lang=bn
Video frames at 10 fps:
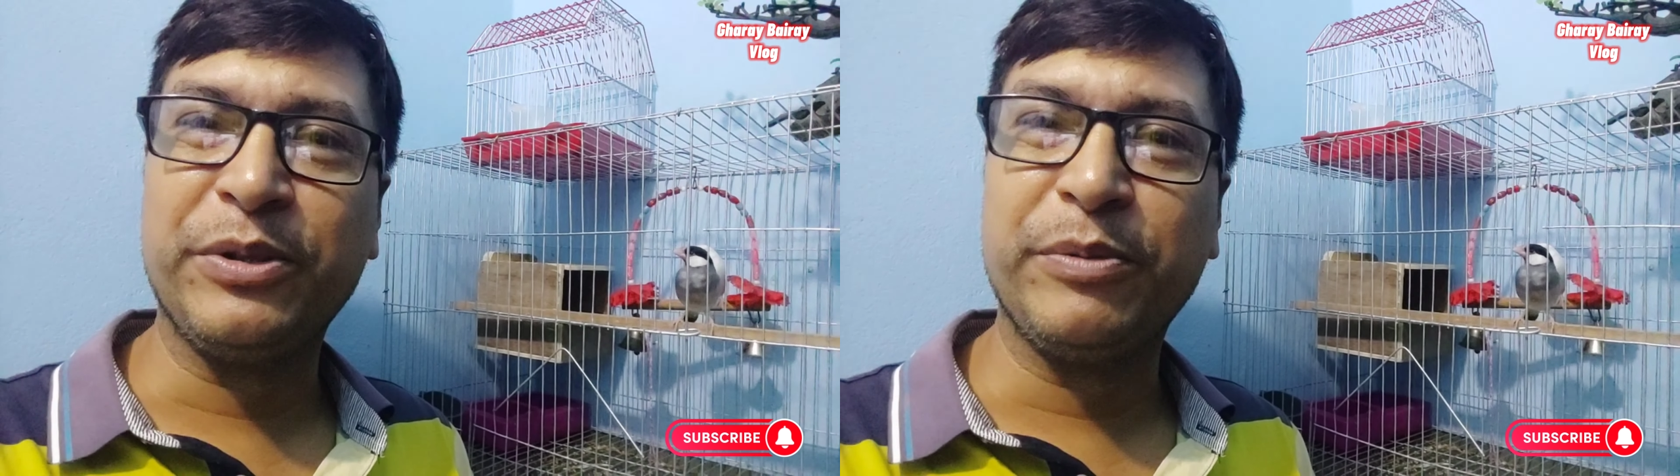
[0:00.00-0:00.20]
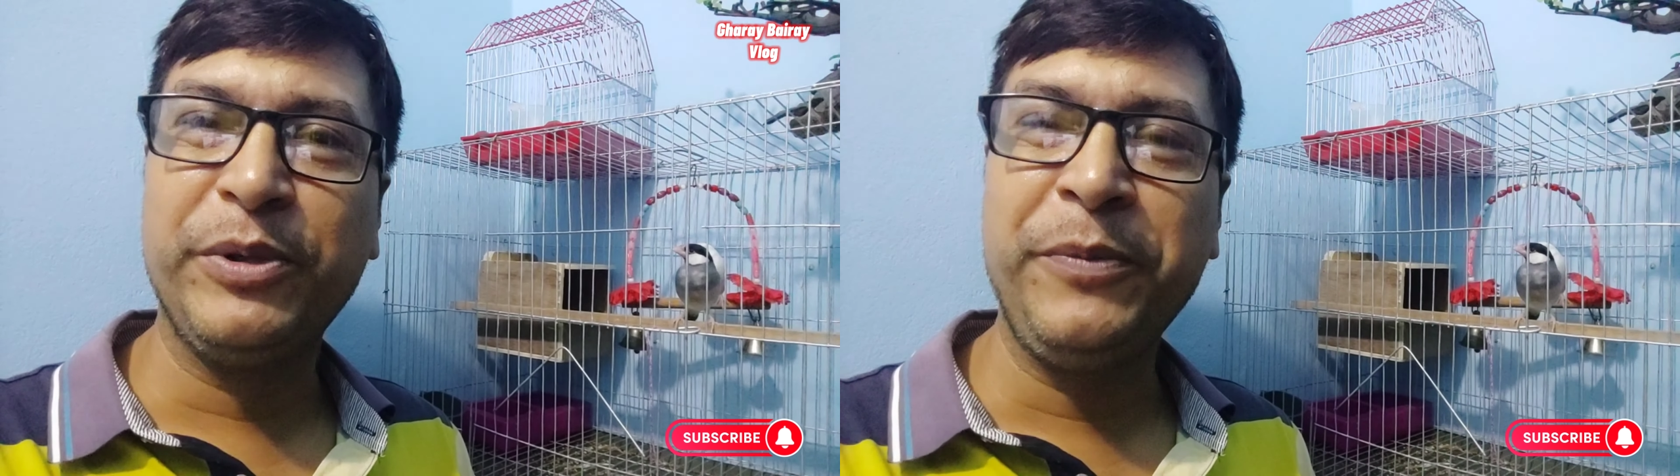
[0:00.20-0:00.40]

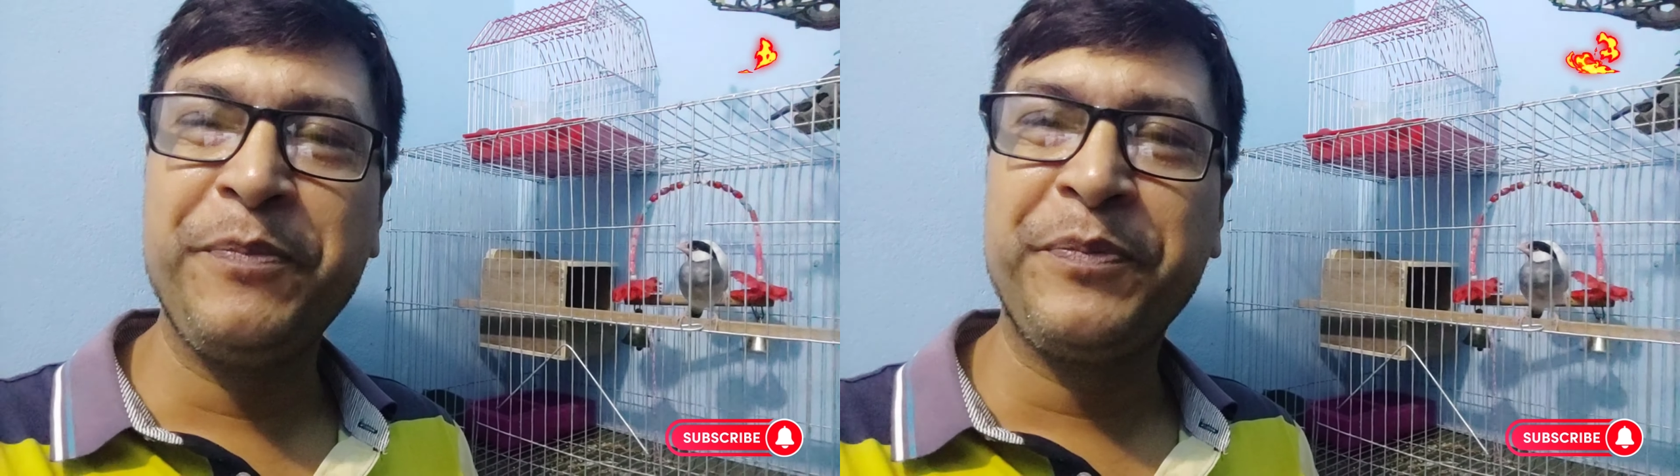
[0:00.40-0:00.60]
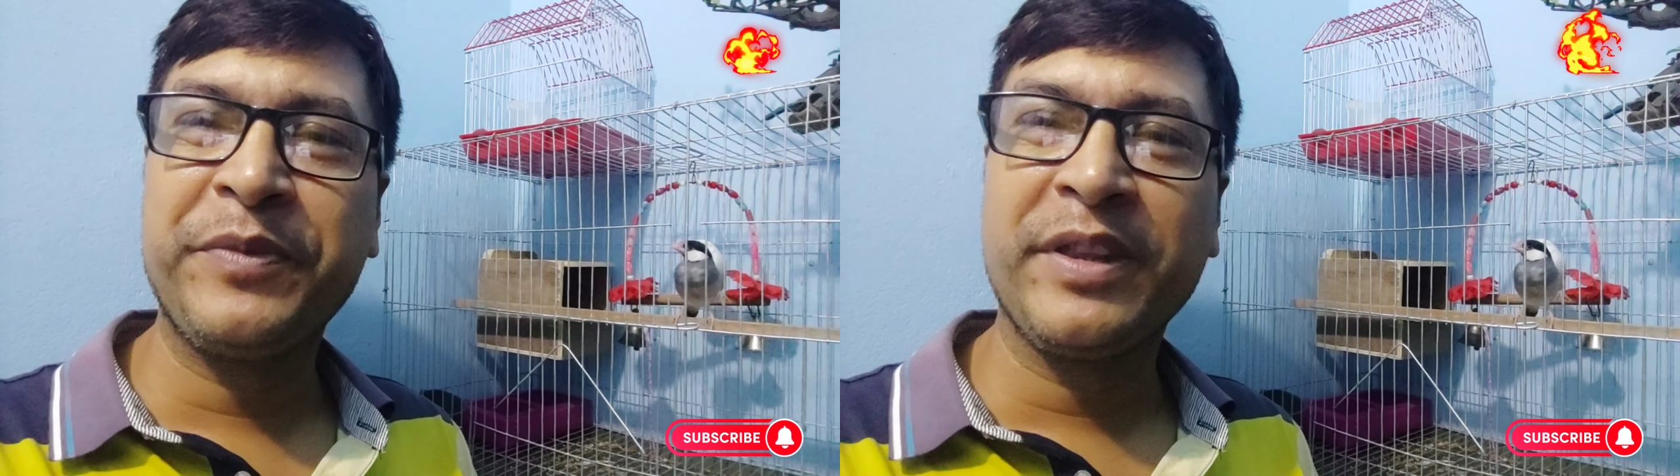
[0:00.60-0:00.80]
করব
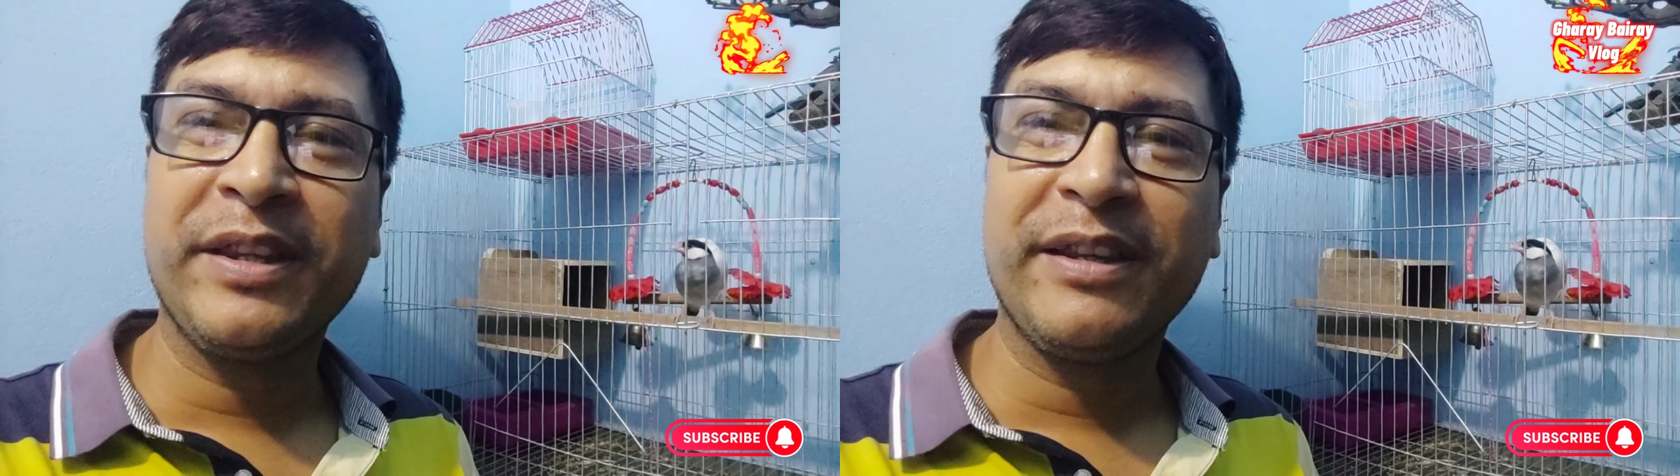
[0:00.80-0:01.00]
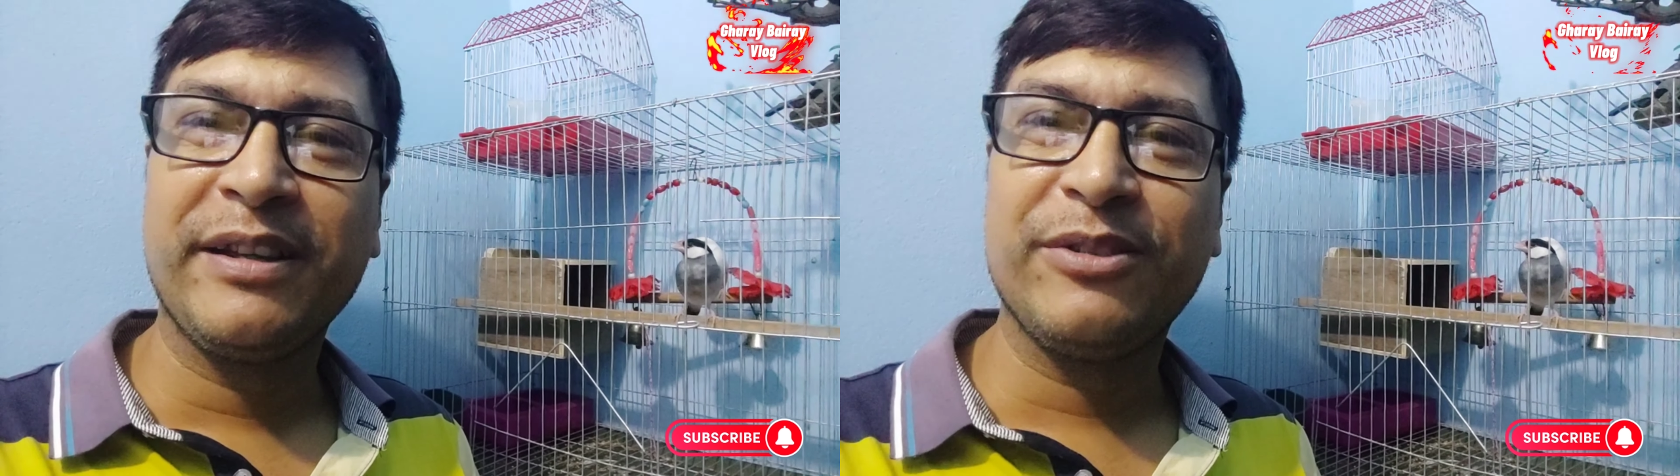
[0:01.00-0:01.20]

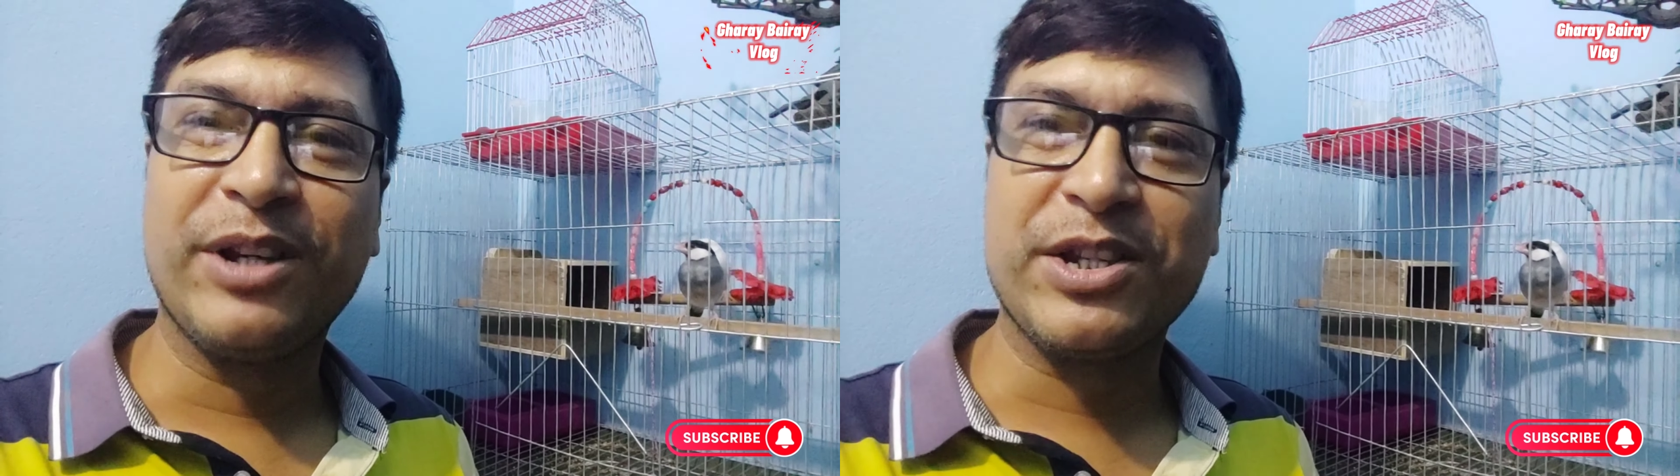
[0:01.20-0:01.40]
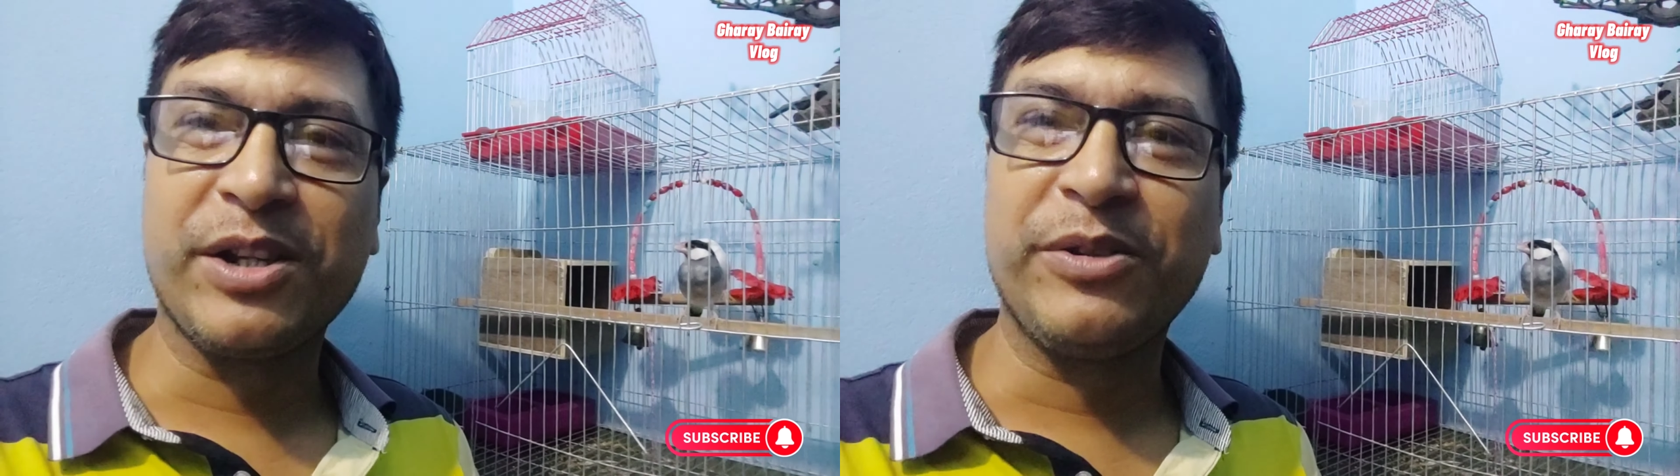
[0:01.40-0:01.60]
তো
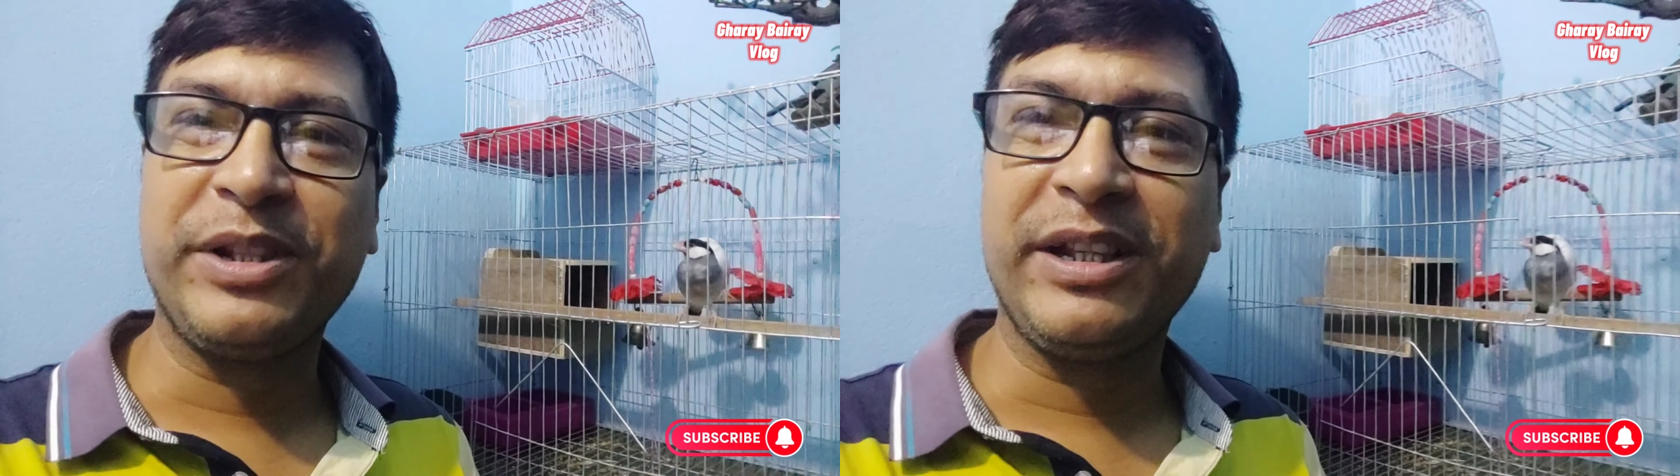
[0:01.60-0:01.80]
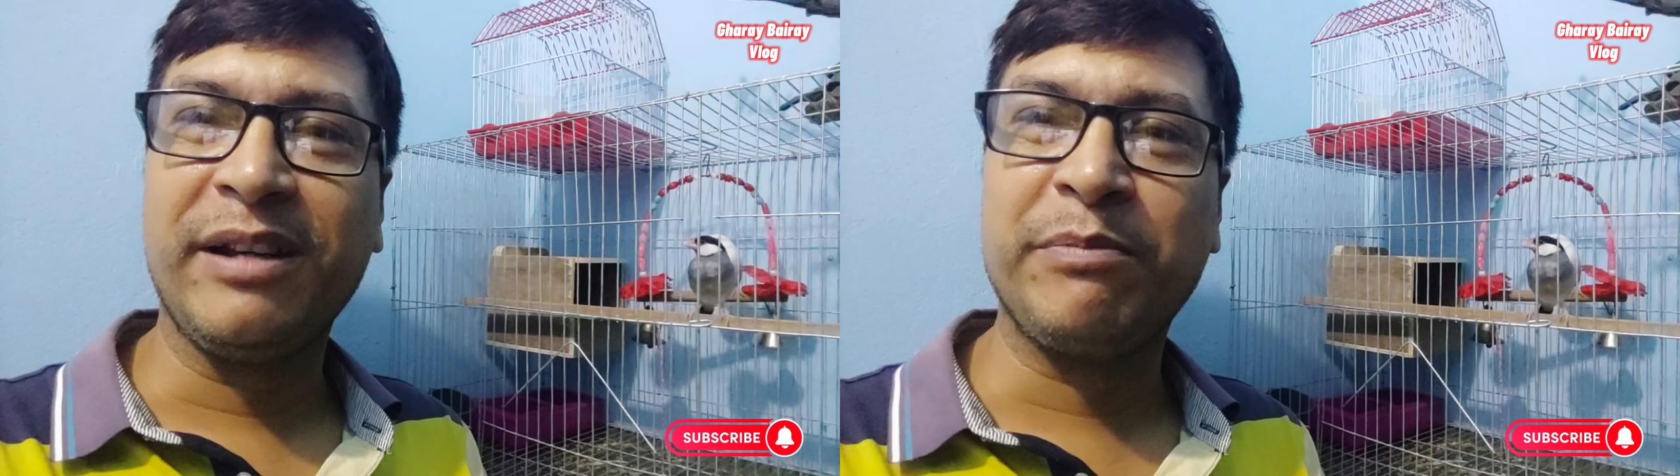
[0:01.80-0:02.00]
আশা করি